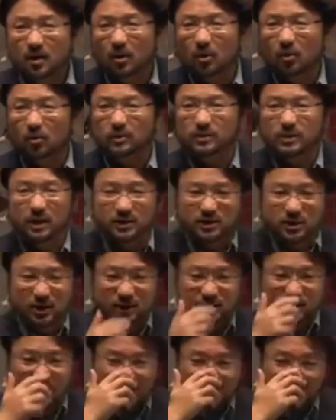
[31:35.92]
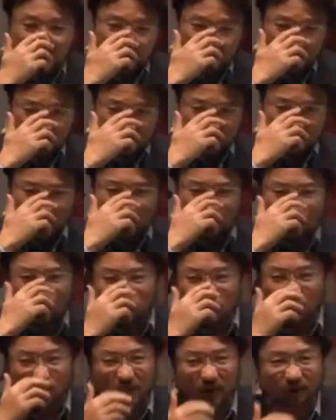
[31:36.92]
我曾经在在欧
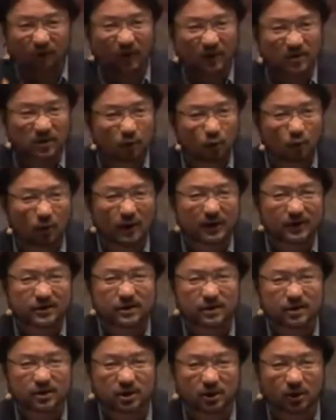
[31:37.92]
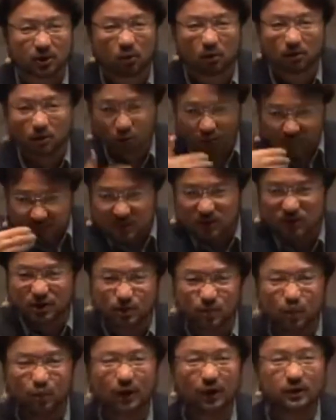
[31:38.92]
洲也发生过类似的情况。我自己
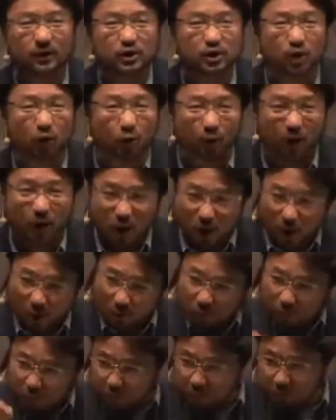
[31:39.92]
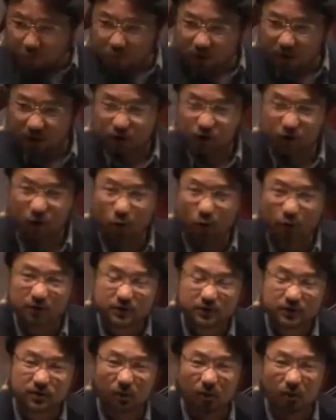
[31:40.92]
牧养的教会，我去那个教会的
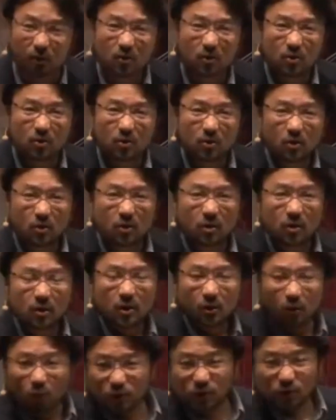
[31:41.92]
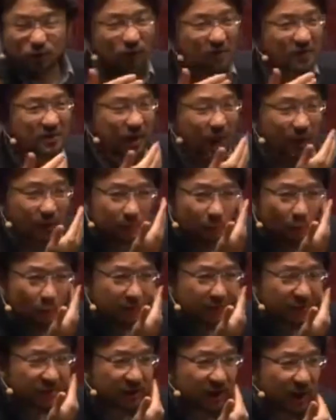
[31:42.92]
时候，我就发现很多
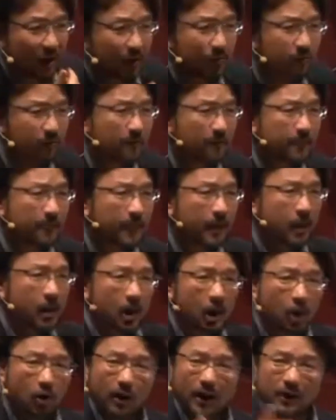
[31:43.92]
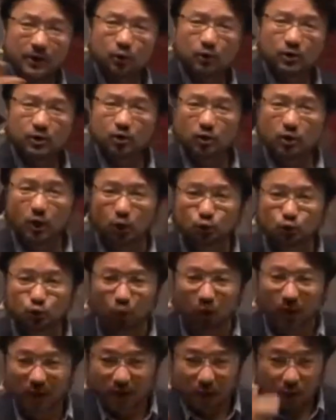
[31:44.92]
问题啊。后来有人就告诉
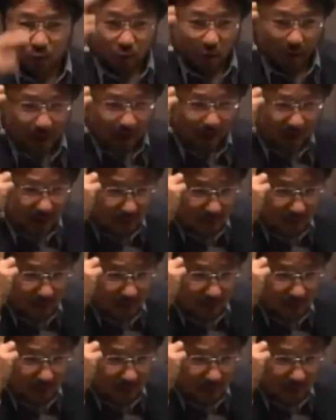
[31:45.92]
我，原来你